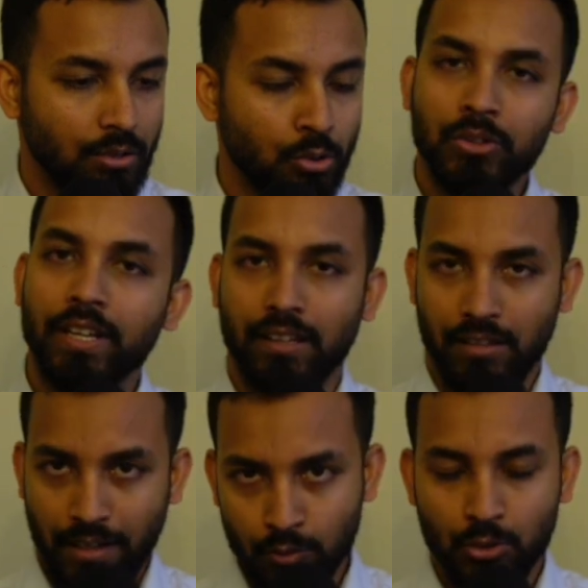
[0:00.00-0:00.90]
শুরু থেকে
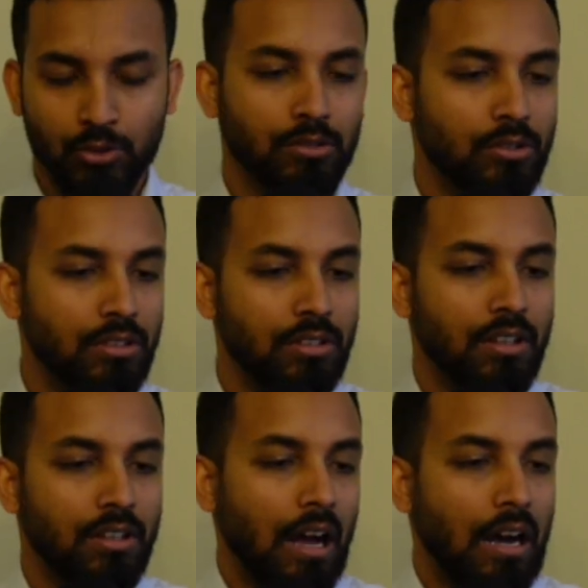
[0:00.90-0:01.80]
এখন পর্যন্ত
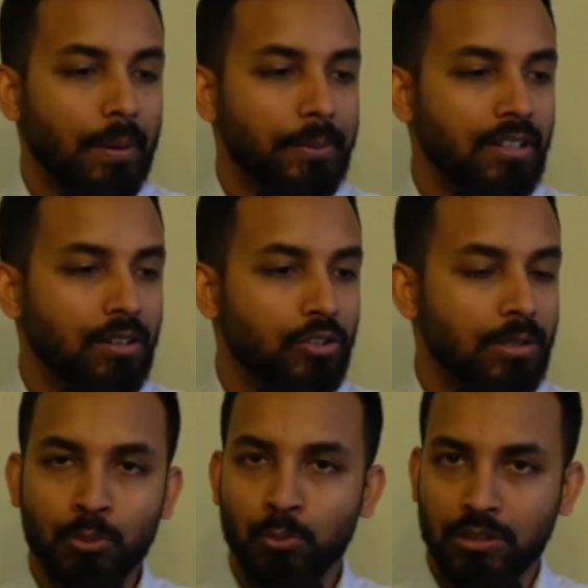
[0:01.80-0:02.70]
আর সেটা হচ্ছে
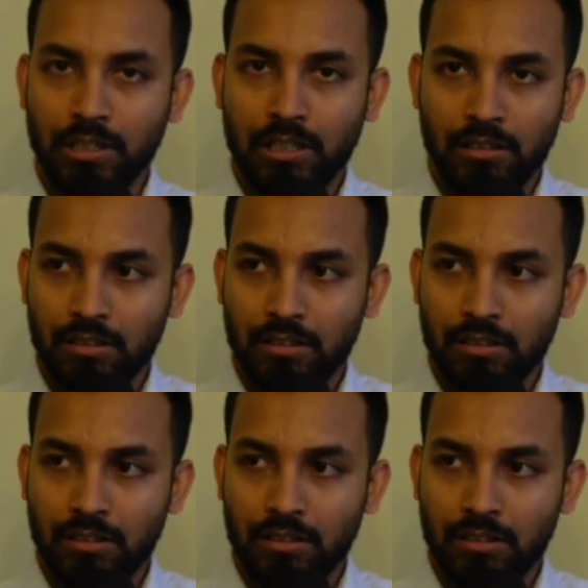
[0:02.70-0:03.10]
প্রমত্তা